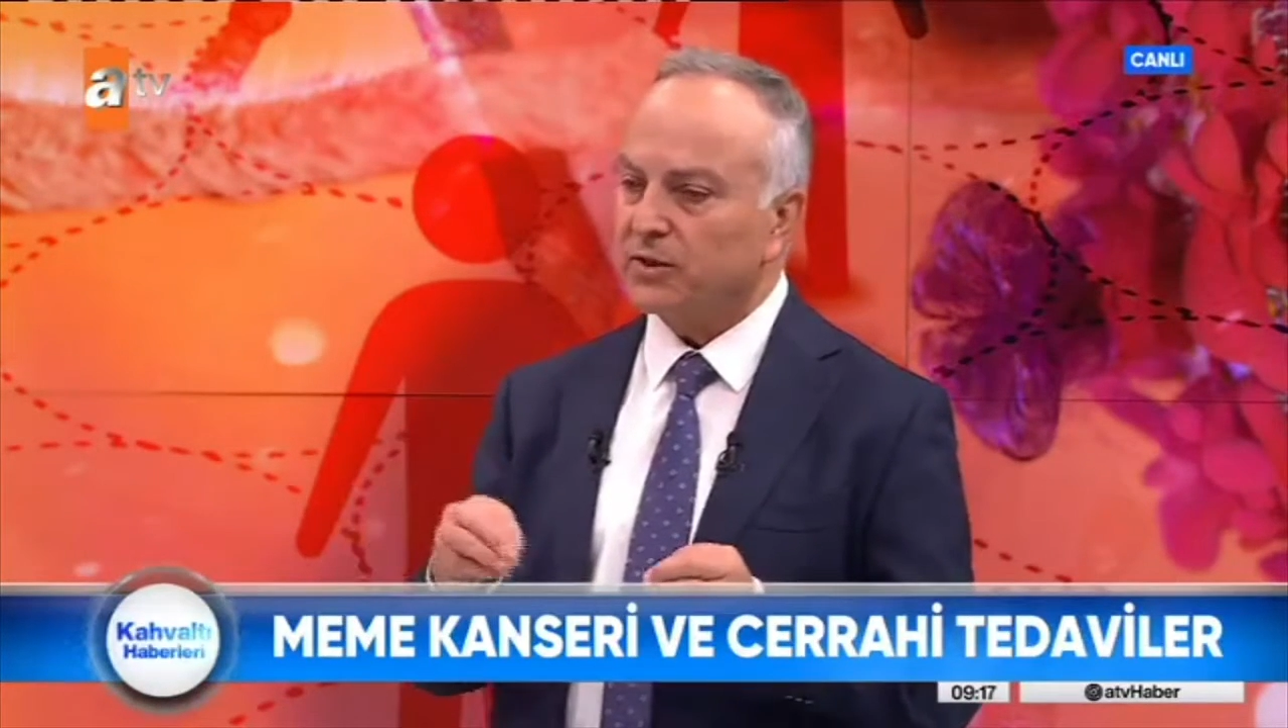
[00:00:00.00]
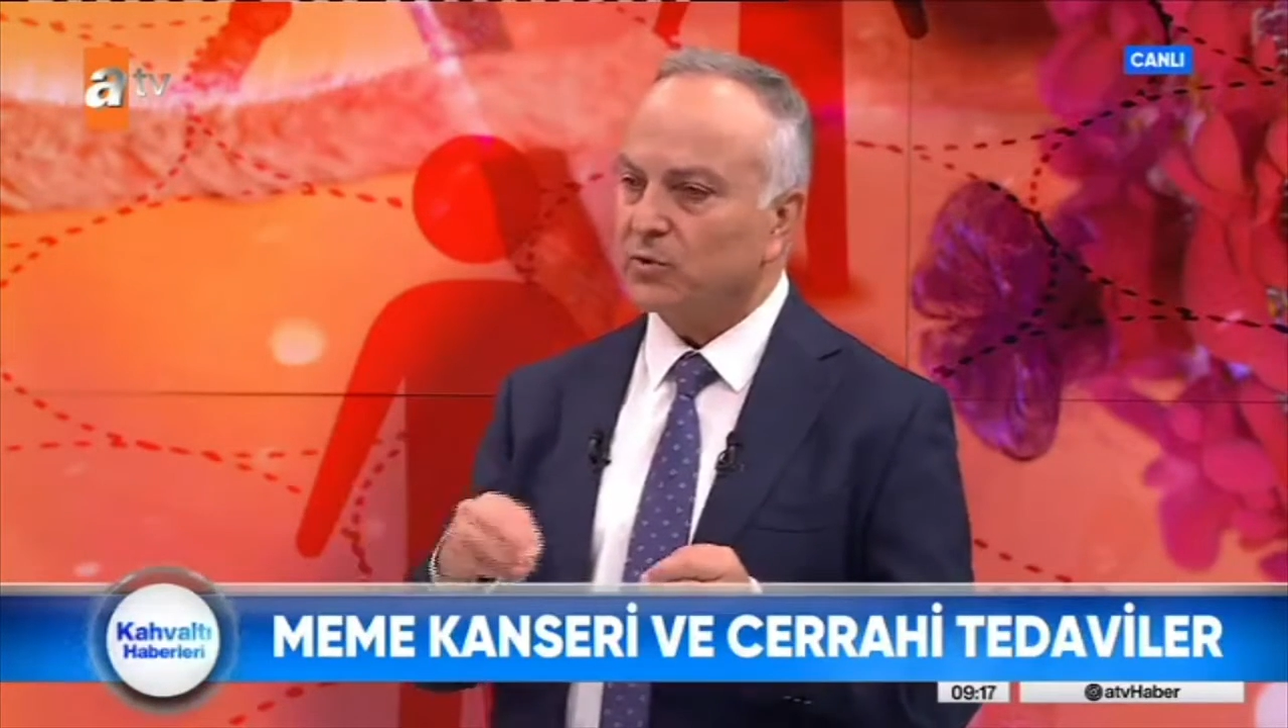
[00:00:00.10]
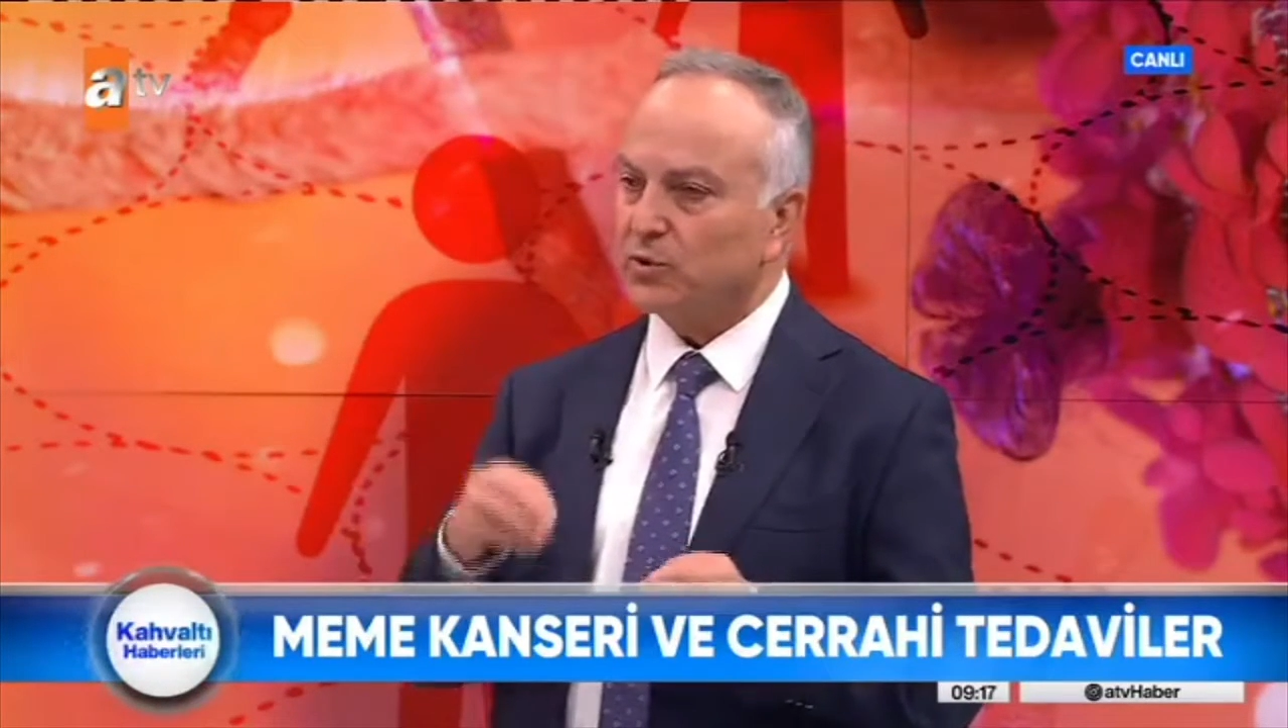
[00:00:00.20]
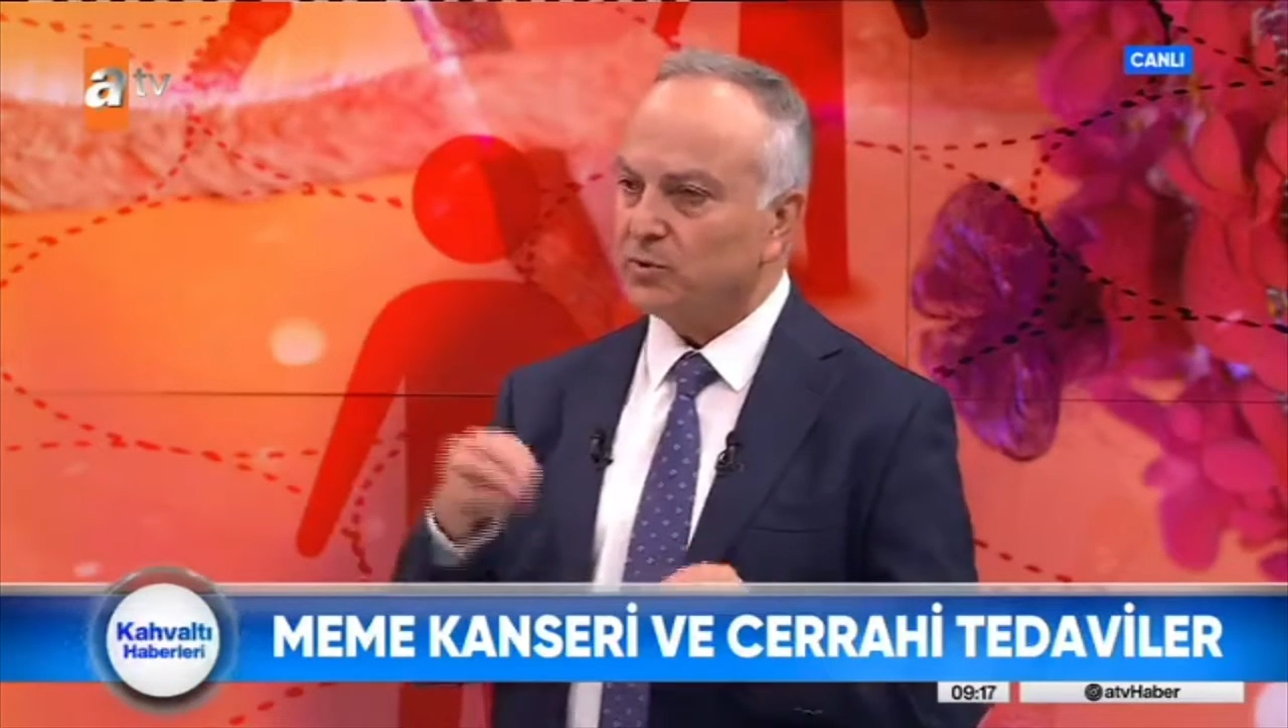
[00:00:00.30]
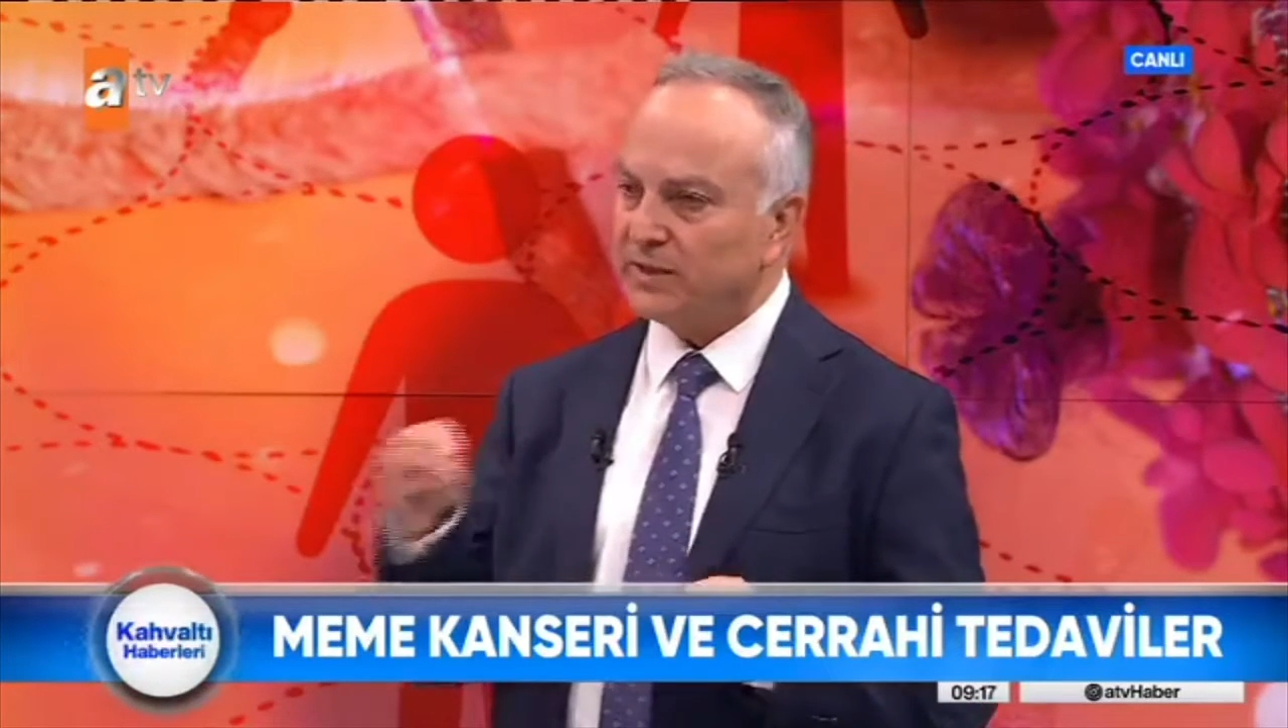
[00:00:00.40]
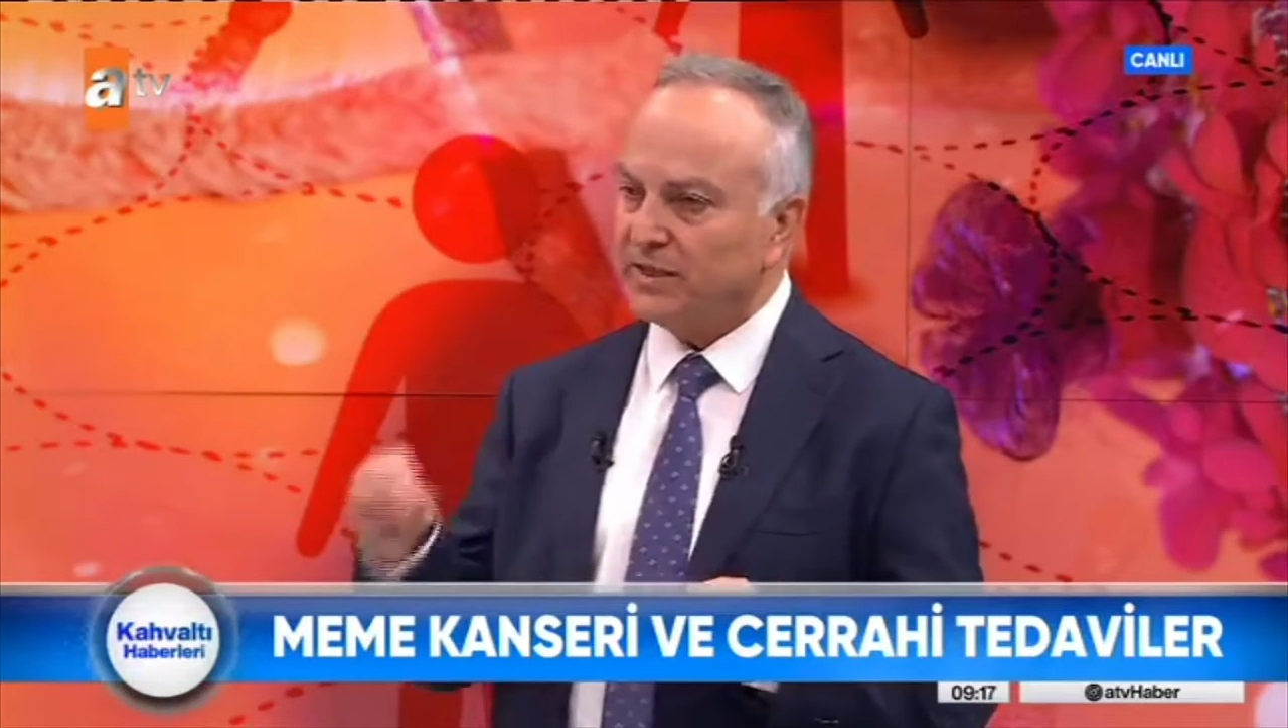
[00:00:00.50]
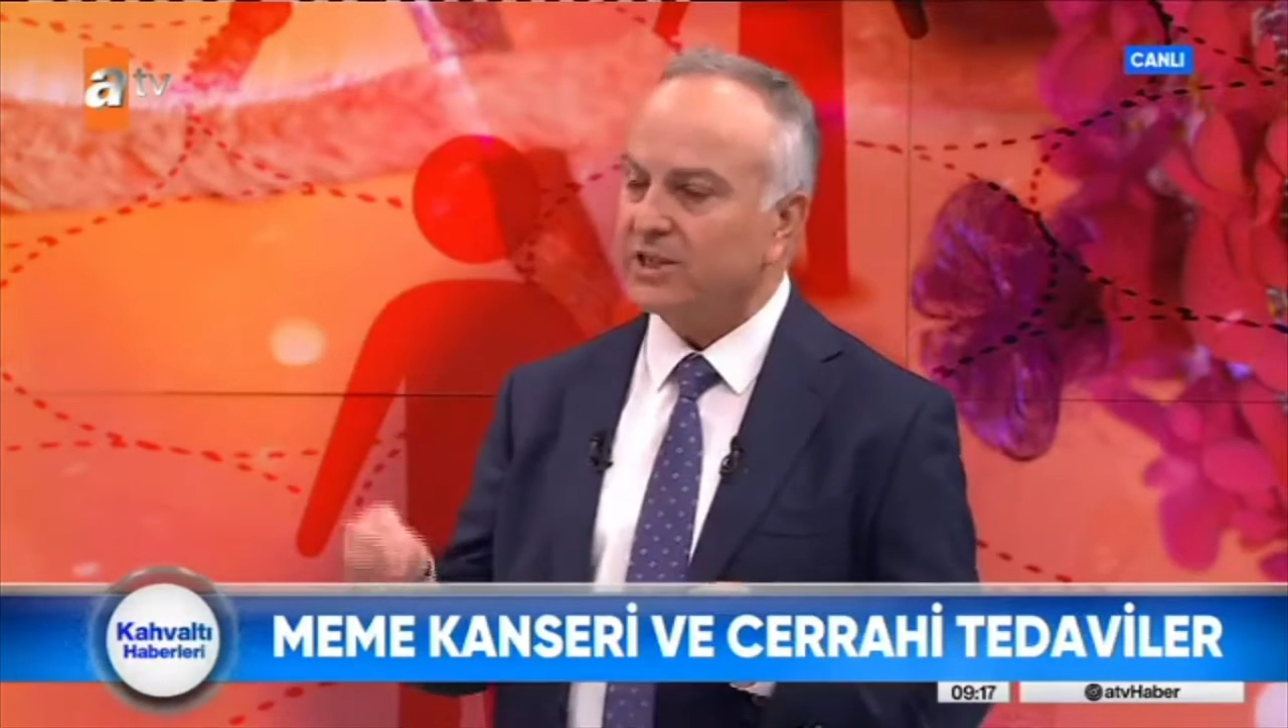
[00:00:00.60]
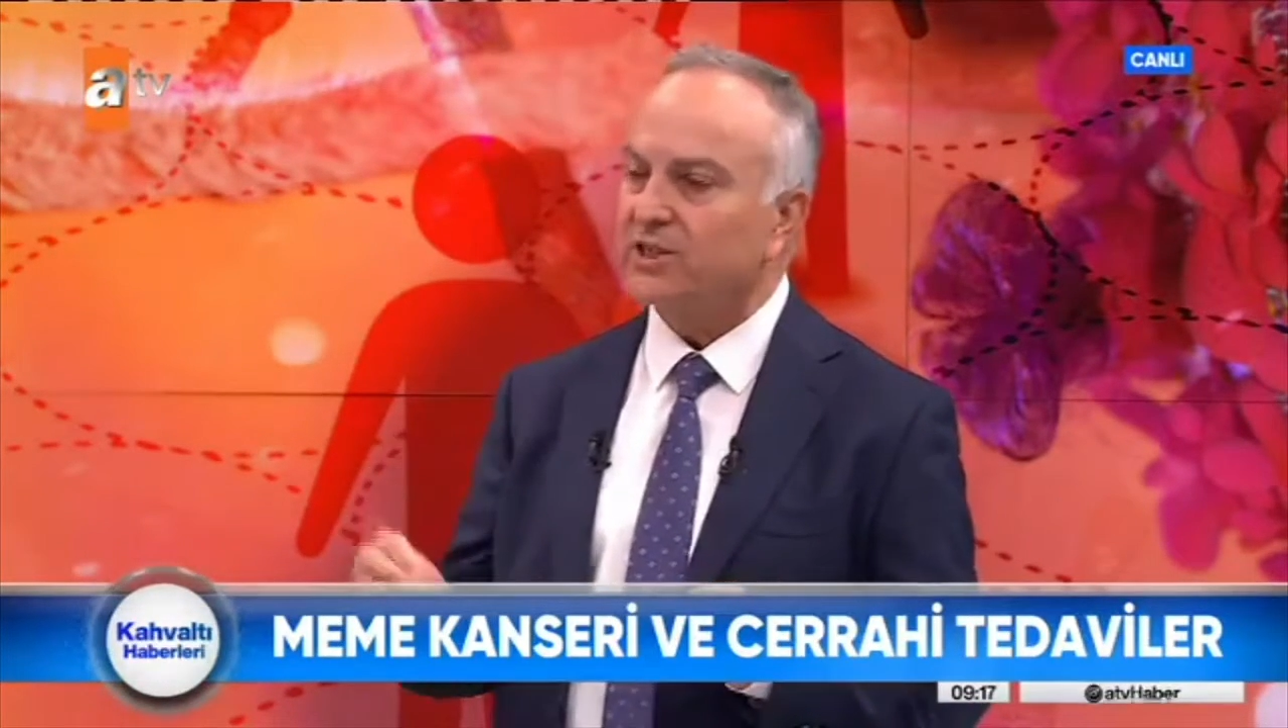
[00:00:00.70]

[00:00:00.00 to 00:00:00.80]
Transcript: kozmetik